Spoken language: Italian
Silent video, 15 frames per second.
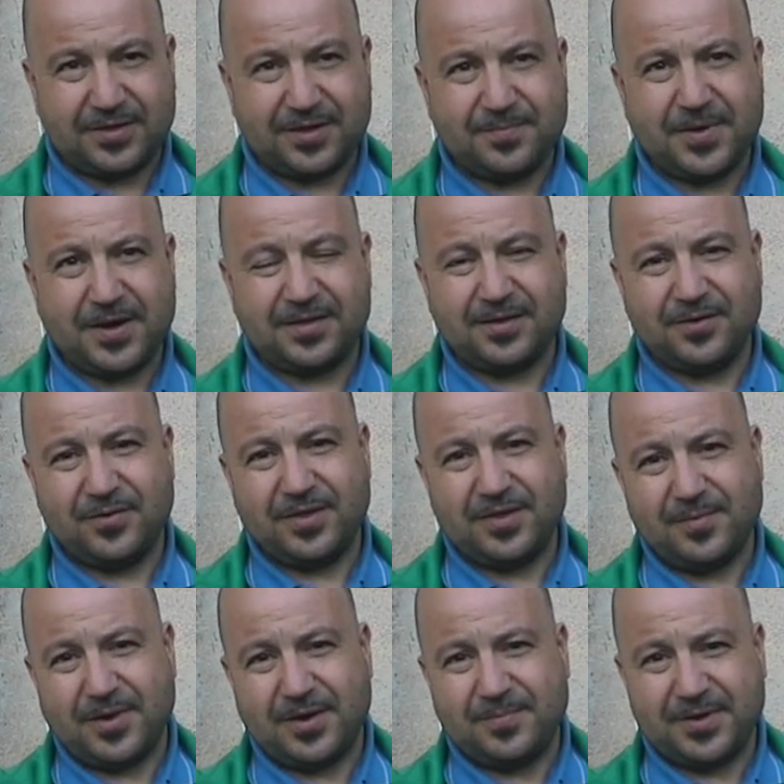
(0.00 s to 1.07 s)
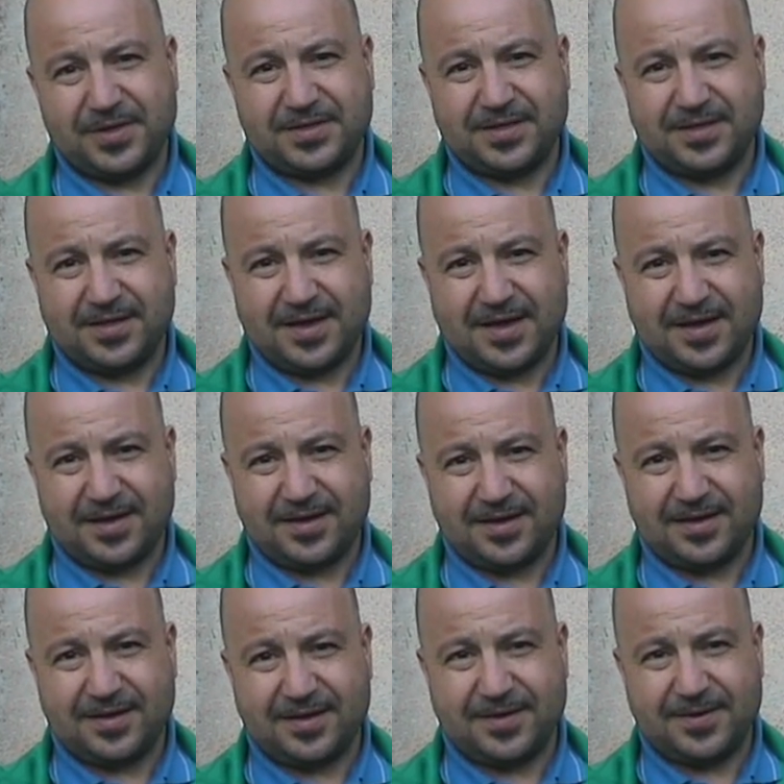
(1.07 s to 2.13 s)
Da parte noi andiamo a
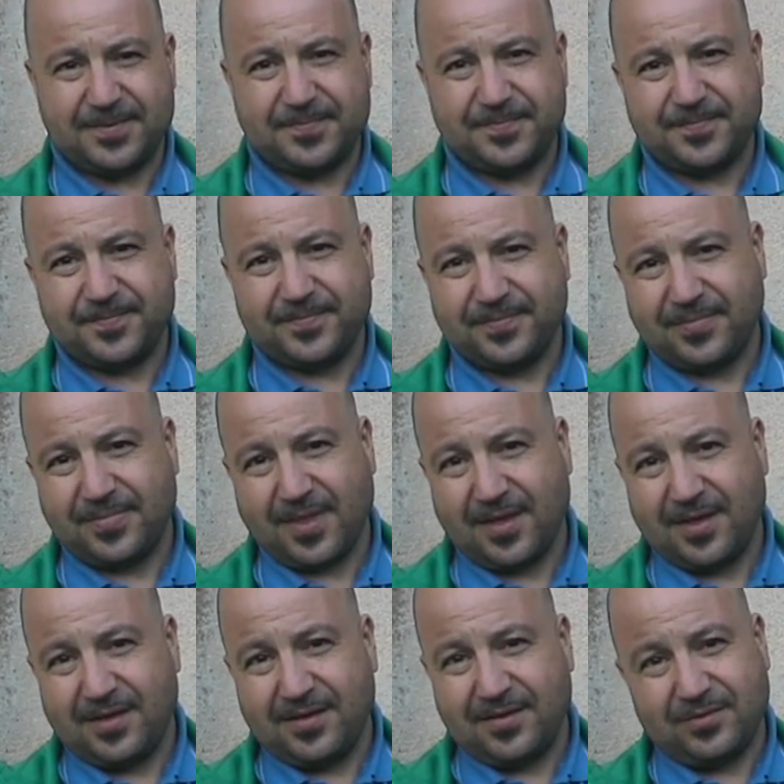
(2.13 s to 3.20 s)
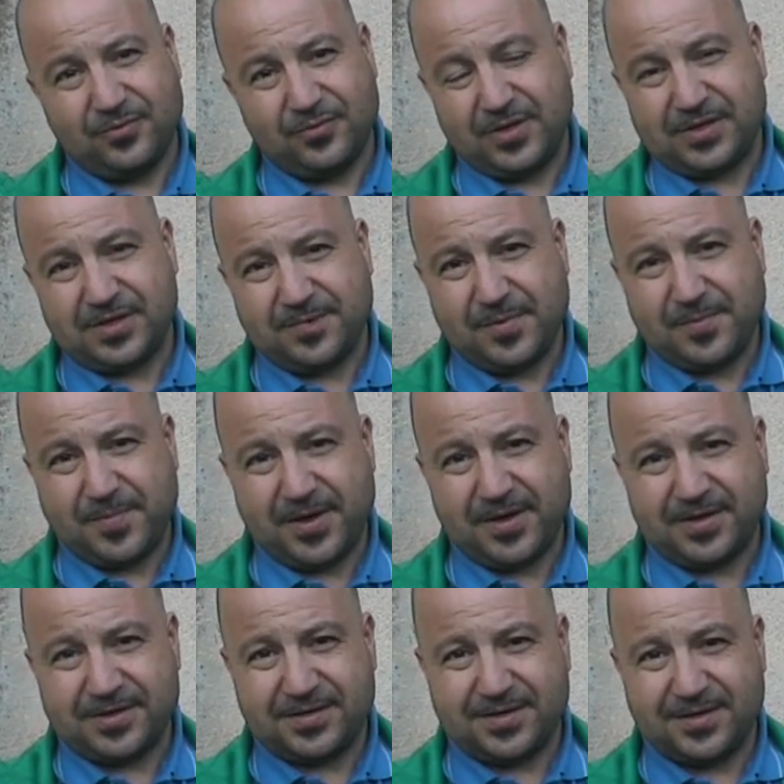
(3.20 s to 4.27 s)
rappresentare tutti assieme il
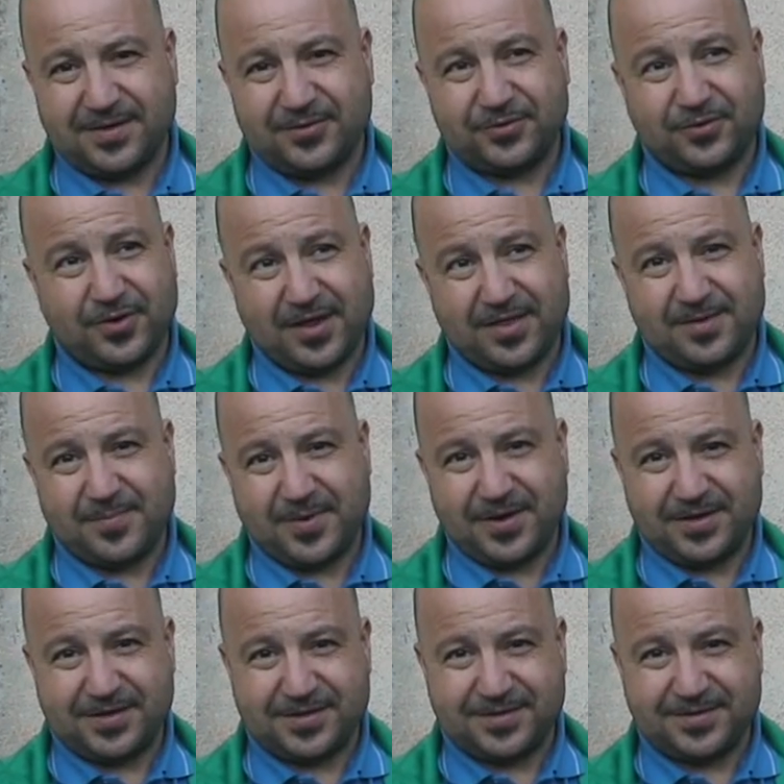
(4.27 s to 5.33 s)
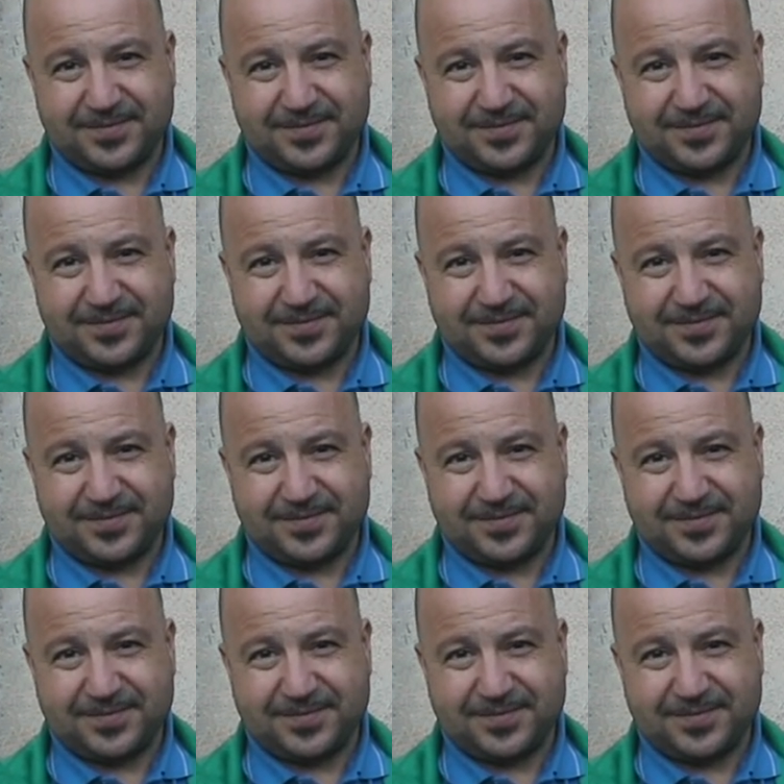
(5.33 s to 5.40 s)
paese, il nostro grande paese.